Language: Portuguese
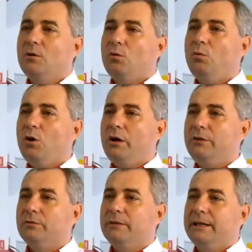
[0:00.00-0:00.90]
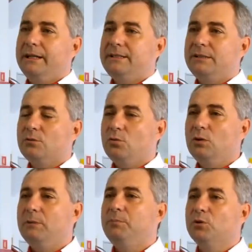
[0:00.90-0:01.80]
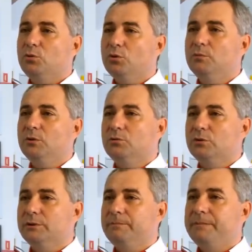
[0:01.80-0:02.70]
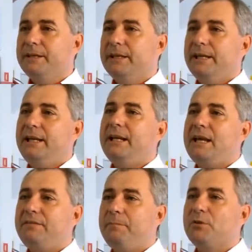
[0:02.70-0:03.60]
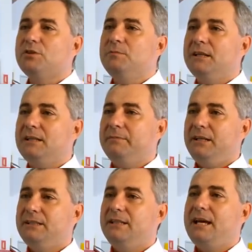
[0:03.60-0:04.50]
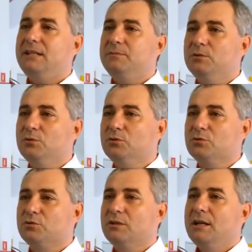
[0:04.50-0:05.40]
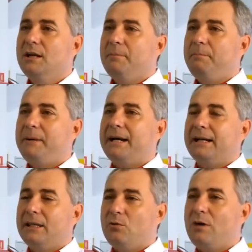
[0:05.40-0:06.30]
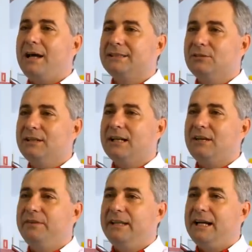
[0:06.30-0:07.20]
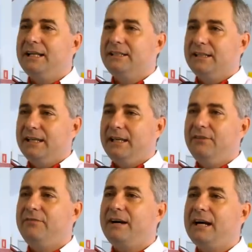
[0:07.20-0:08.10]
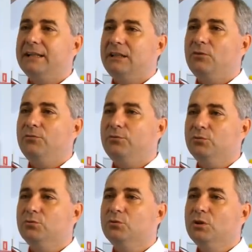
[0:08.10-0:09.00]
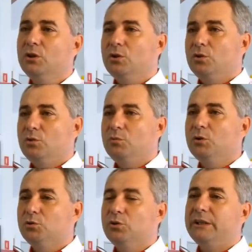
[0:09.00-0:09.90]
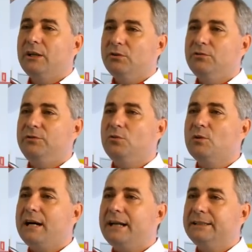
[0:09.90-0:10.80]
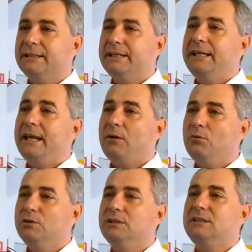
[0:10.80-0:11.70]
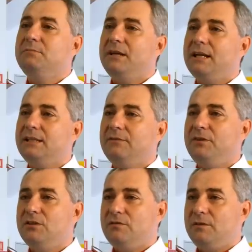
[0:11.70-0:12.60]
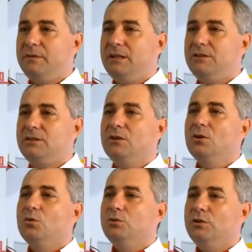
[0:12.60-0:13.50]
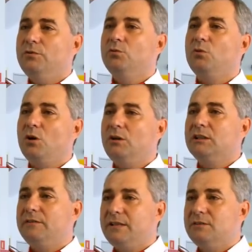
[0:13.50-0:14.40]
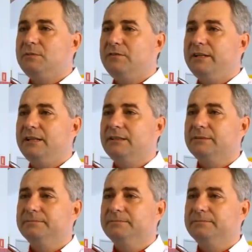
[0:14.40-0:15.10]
O óleo, ele circula por todo o motor, ele leva aproximadamente 10 minutos para que com a ação da gravidade ele vá até o fundo do motor, que é onde fica o cárter, que é onde se mede efetivamente o nível do óleo através de uma vareta.